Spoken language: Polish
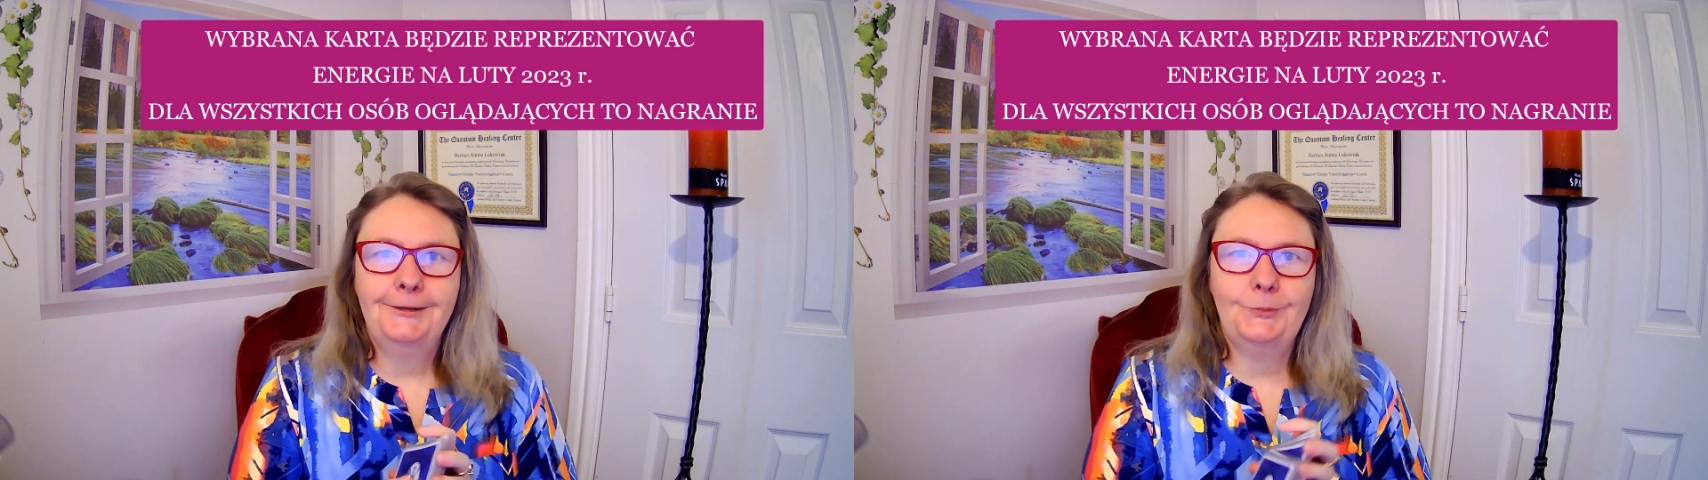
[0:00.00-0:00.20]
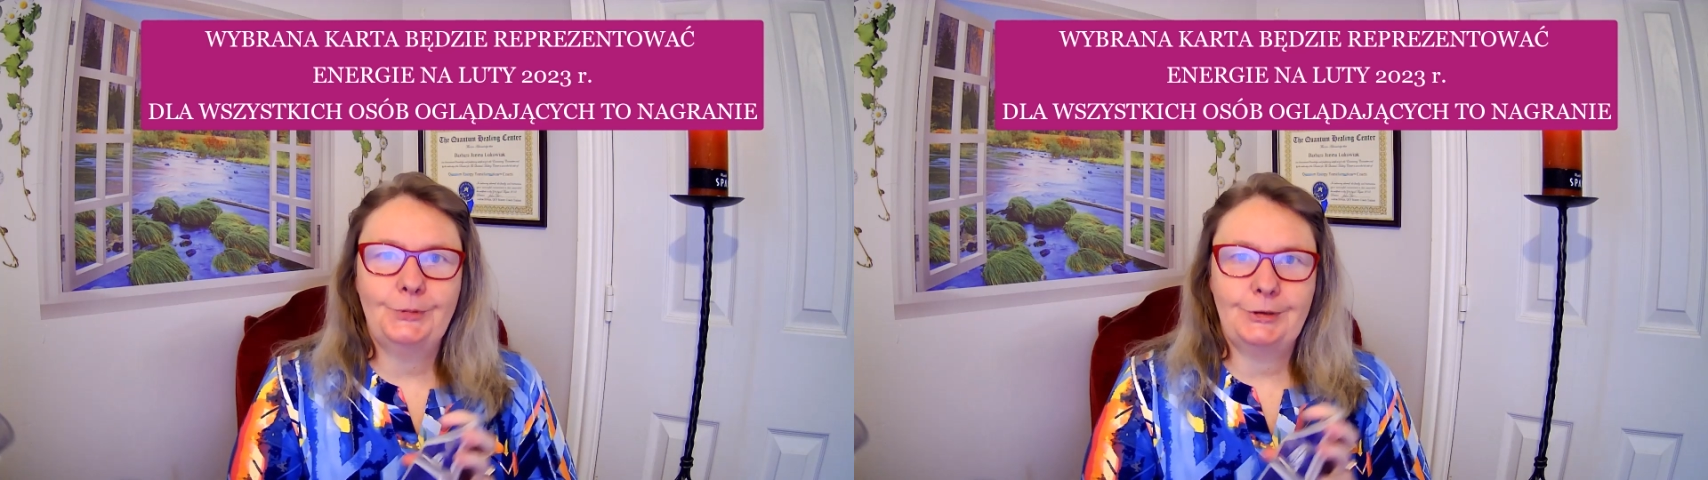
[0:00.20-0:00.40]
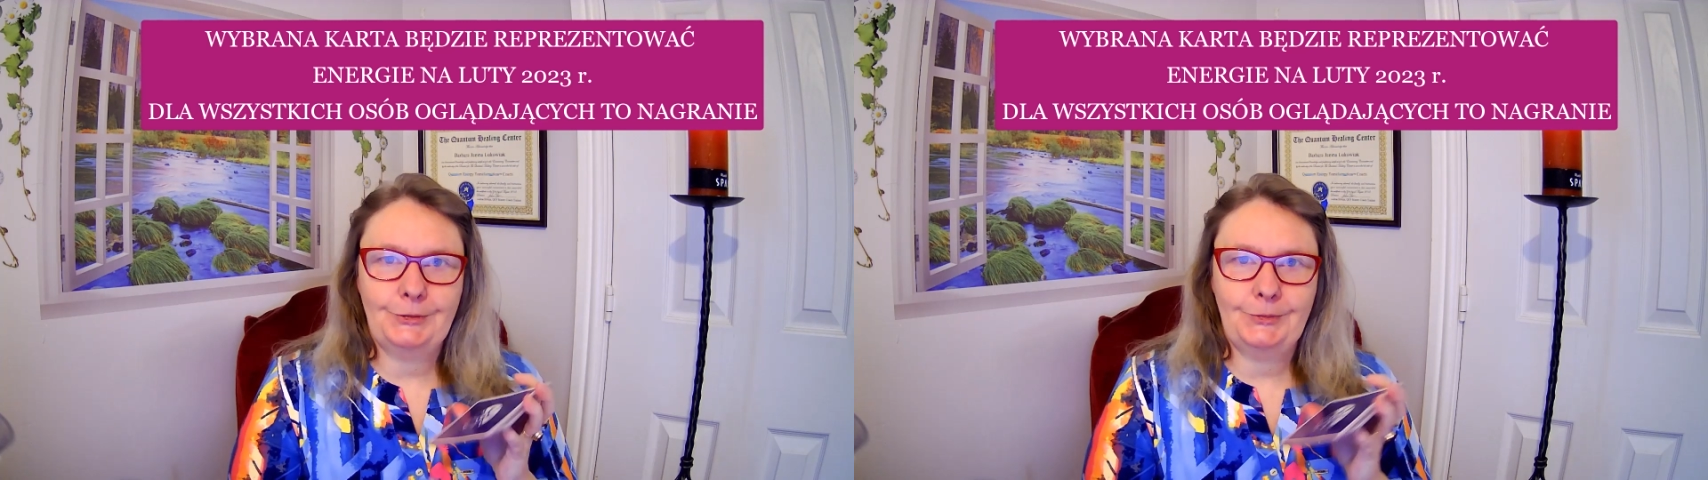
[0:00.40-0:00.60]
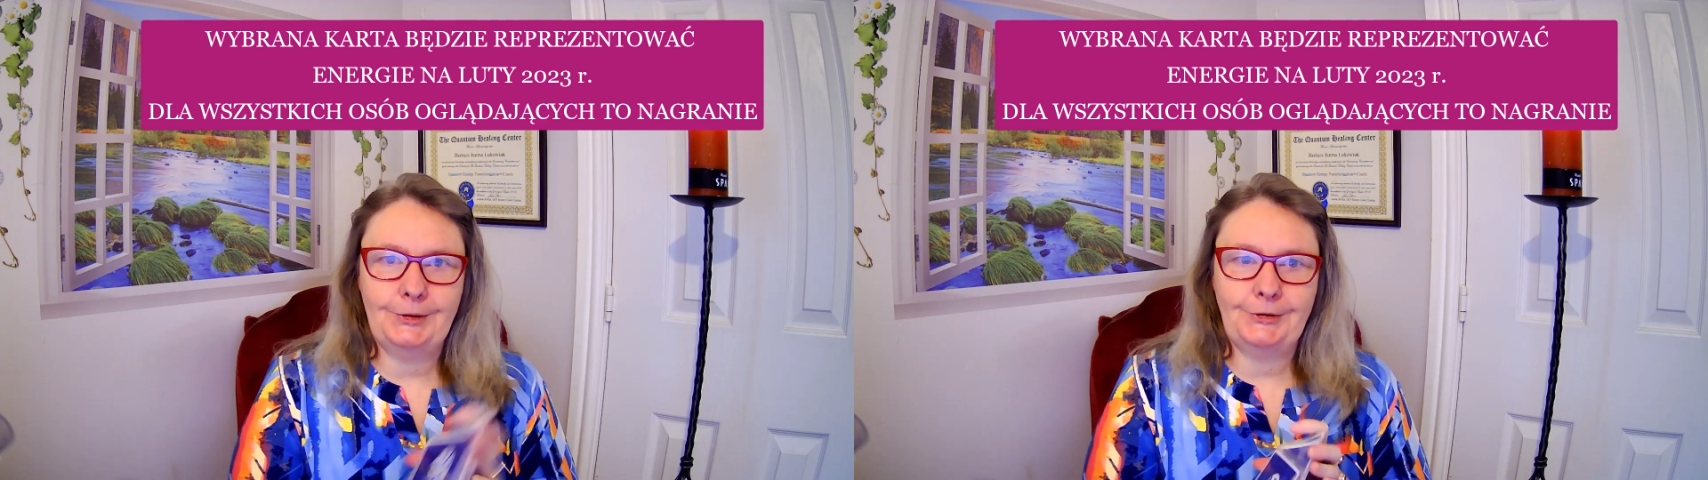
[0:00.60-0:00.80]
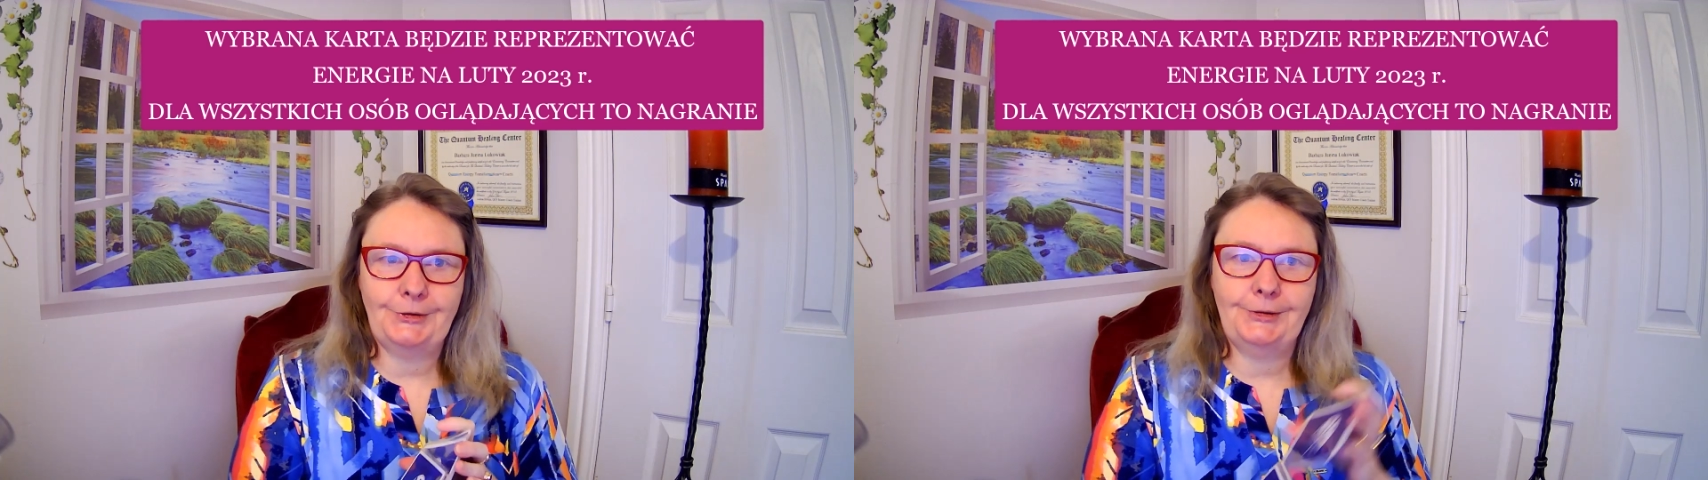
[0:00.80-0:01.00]
w
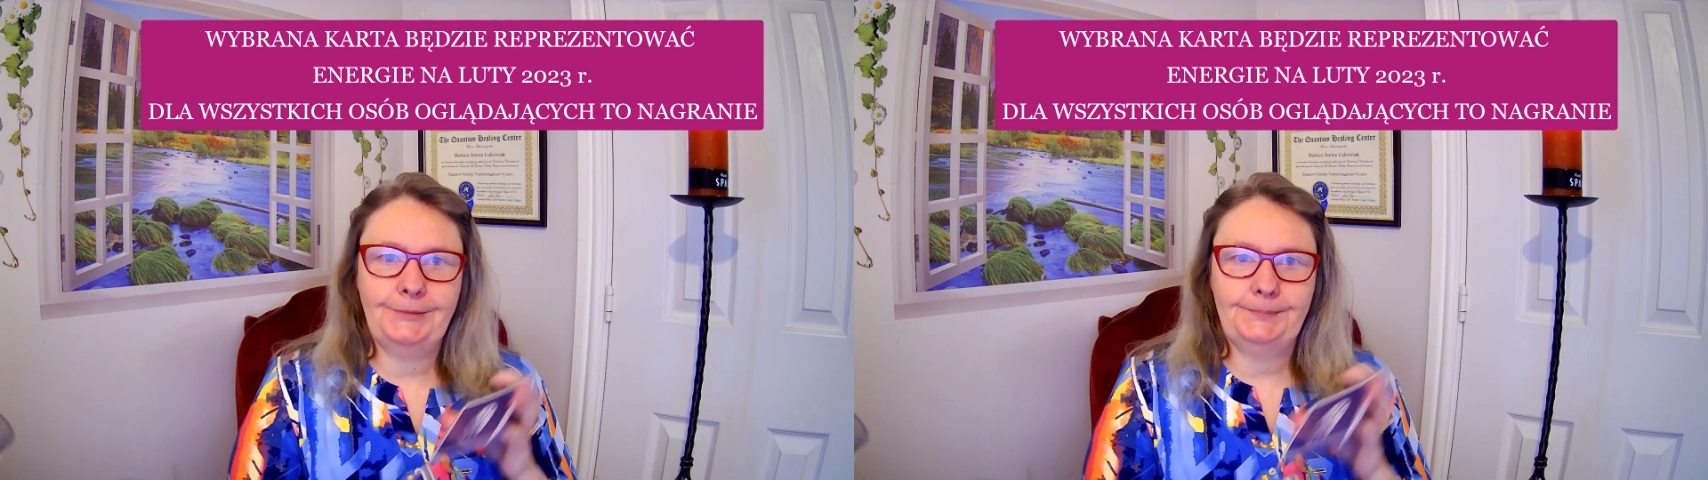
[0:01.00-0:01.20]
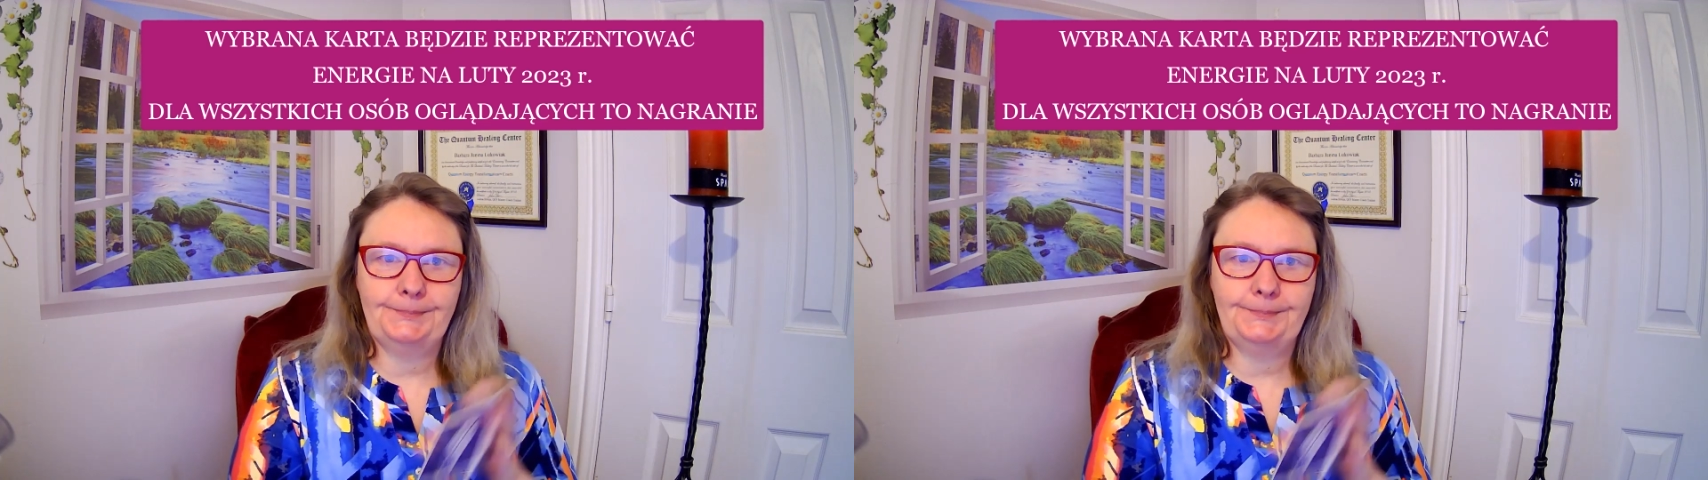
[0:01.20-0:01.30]
przyszłości.